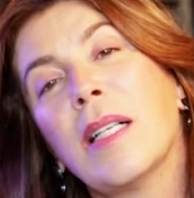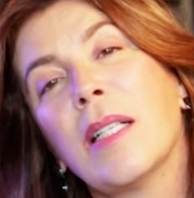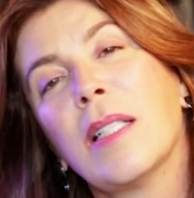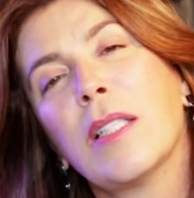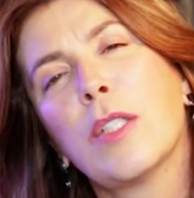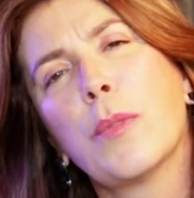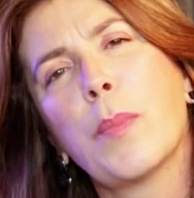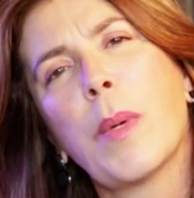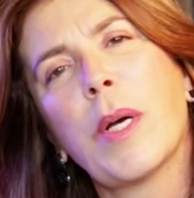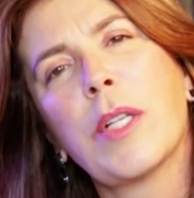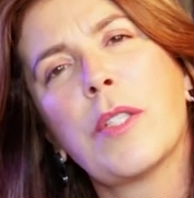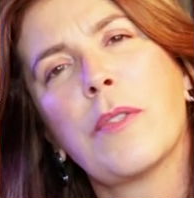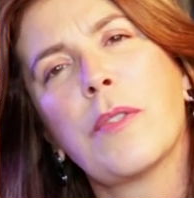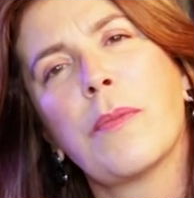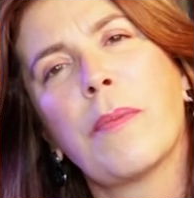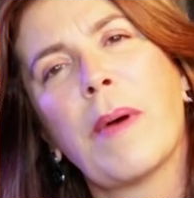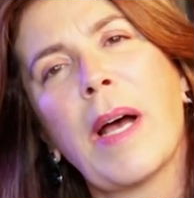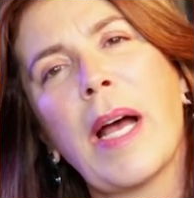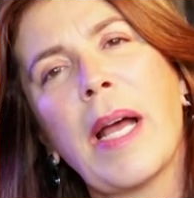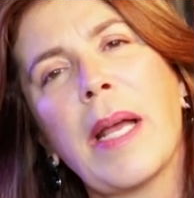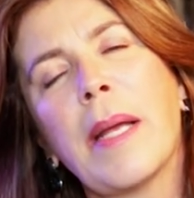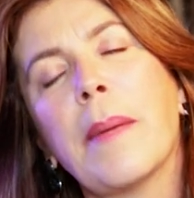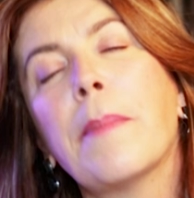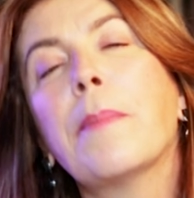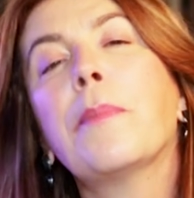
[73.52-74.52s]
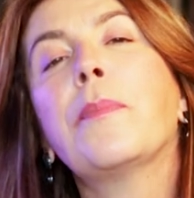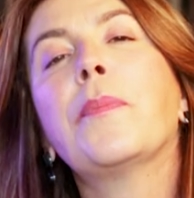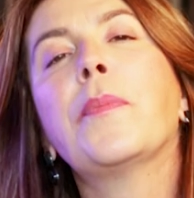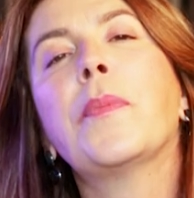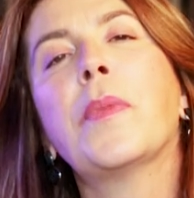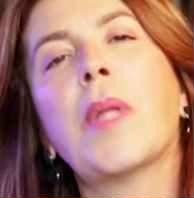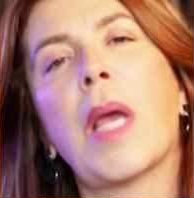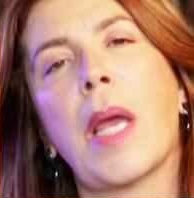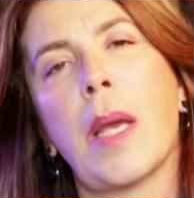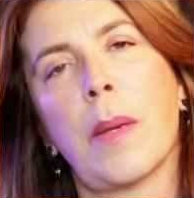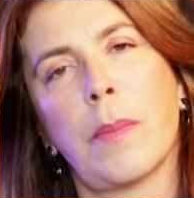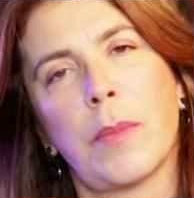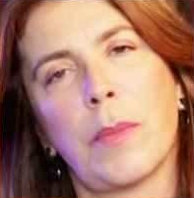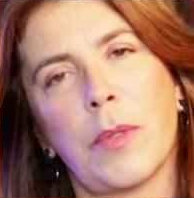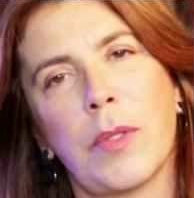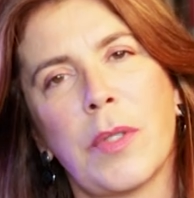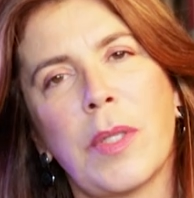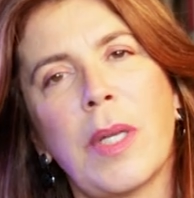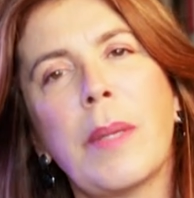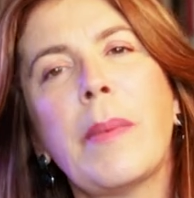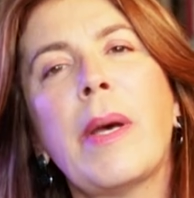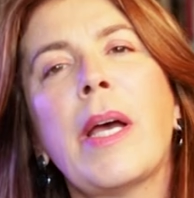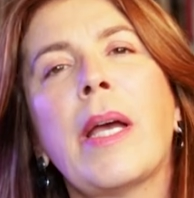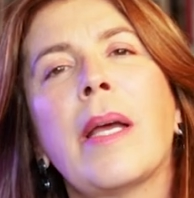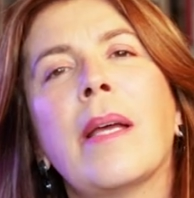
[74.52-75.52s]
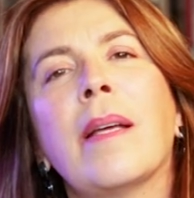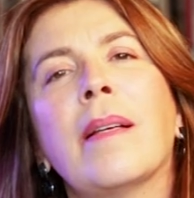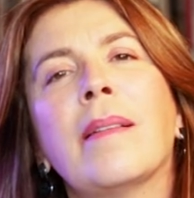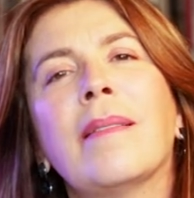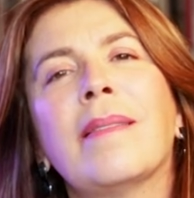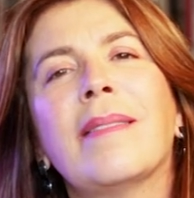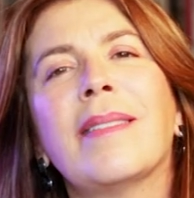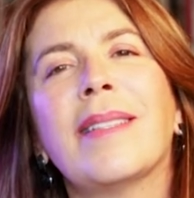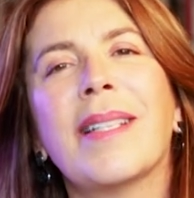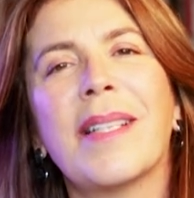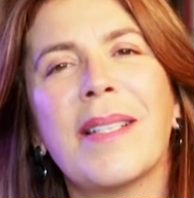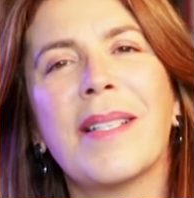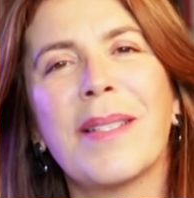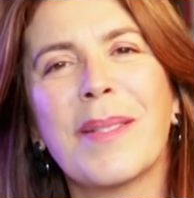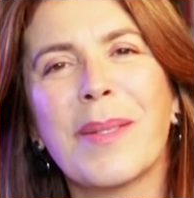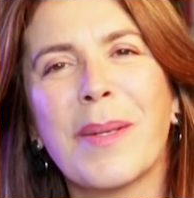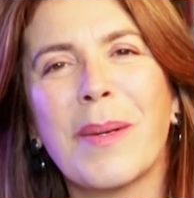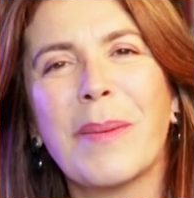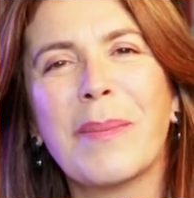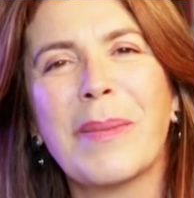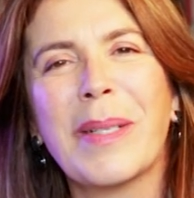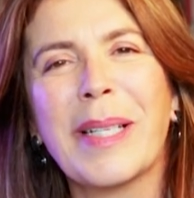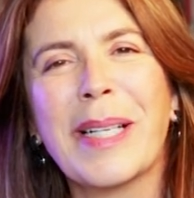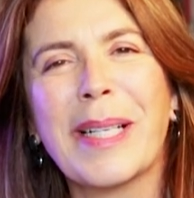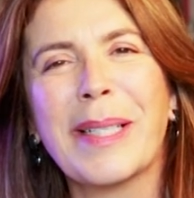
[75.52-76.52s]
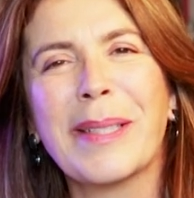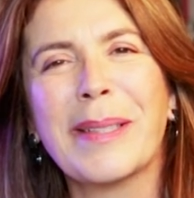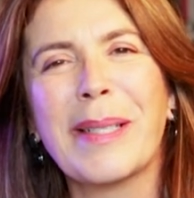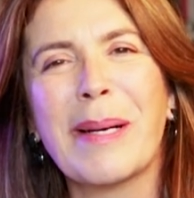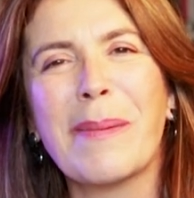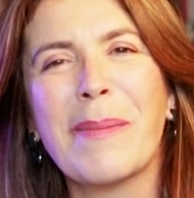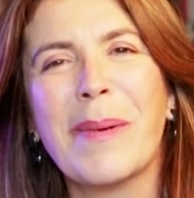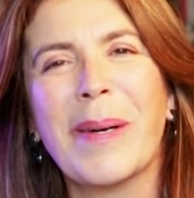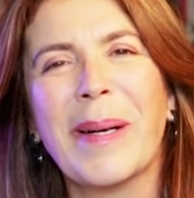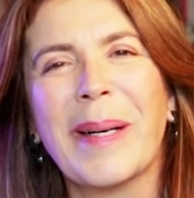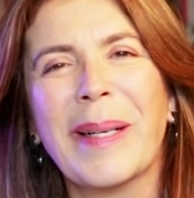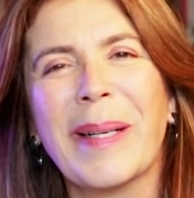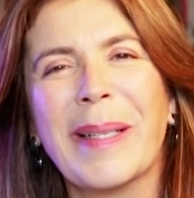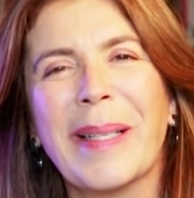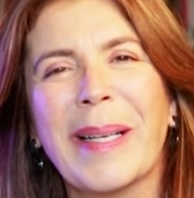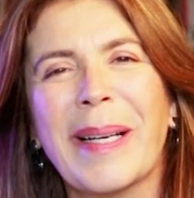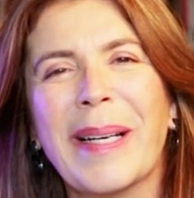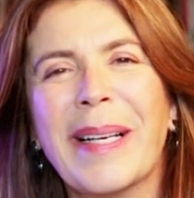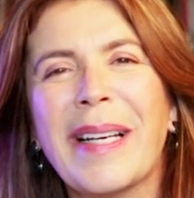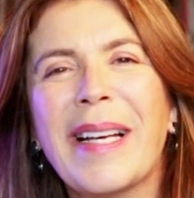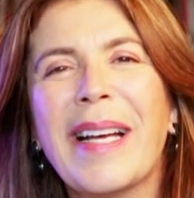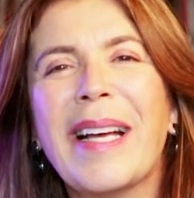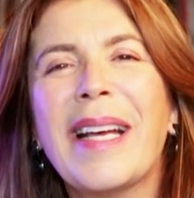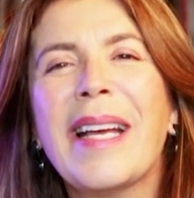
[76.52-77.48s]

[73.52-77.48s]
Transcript: Spotify, temos também, Descomplicando a Moda.